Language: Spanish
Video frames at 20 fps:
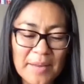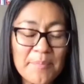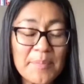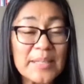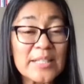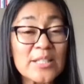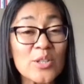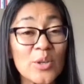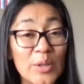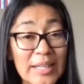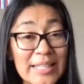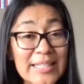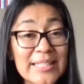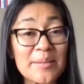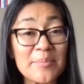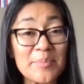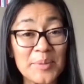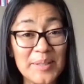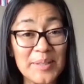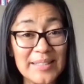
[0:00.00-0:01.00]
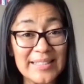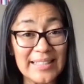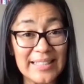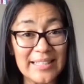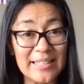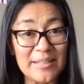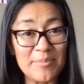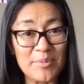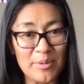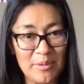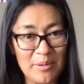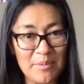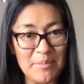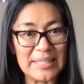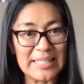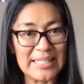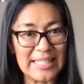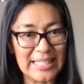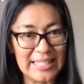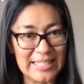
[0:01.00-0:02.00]
personas que pueden tener
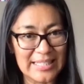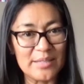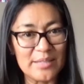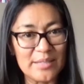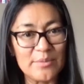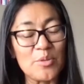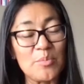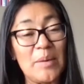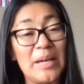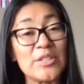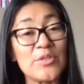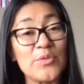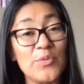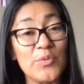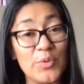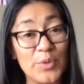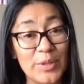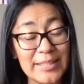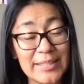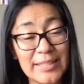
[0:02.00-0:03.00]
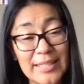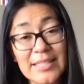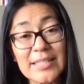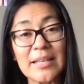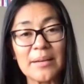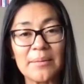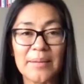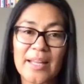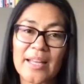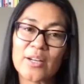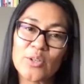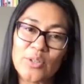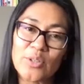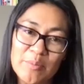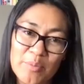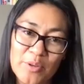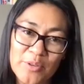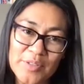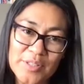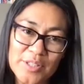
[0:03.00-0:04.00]
problemas digestivos más fuertes, hablar con el
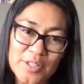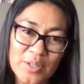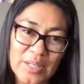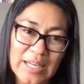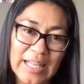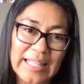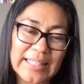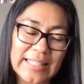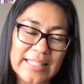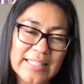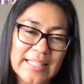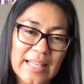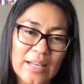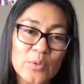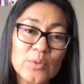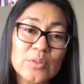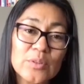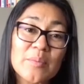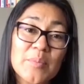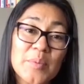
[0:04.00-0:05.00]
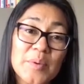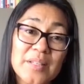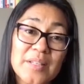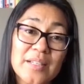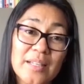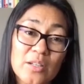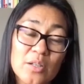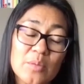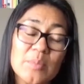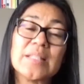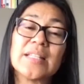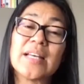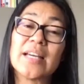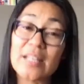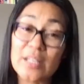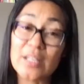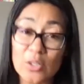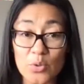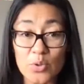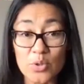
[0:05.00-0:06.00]
profesional de salud que puede recomendar
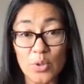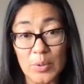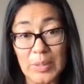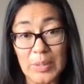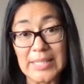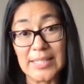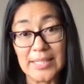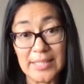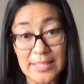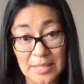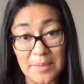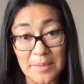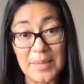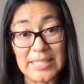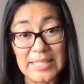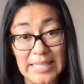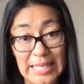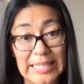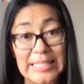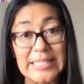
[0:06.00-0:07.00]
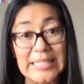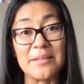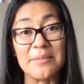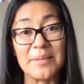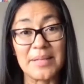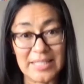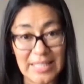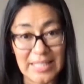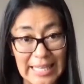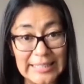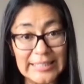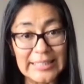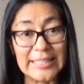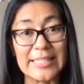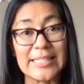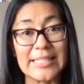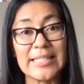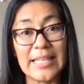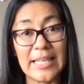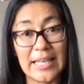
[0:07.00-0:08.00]
incluso unas enzimas digestivas
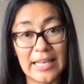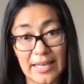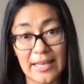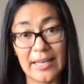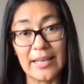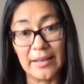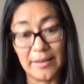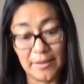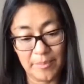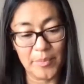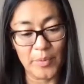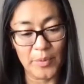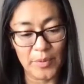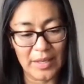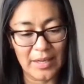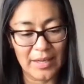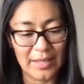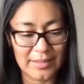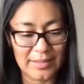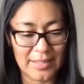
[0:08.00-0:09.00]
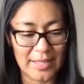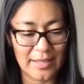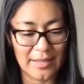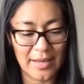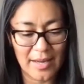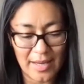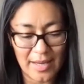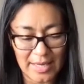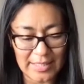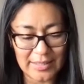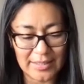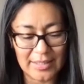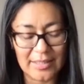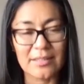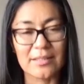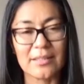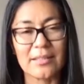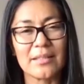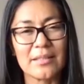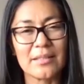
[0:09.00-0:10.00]
antes de eh, poder hacer
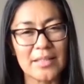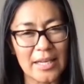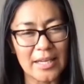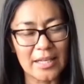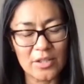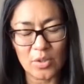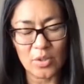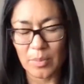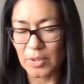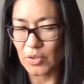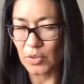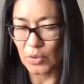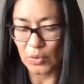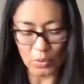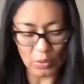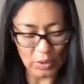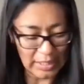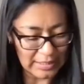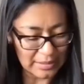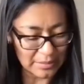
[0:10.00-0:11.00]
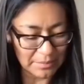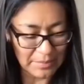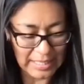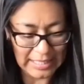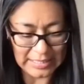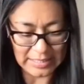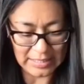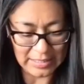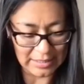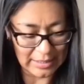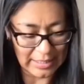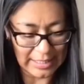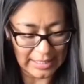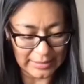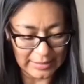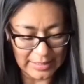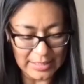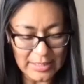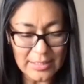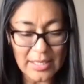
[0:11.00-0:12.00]
estas cenas, sobre todo las más
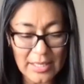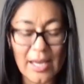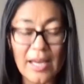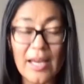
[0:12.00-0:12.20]
grandes.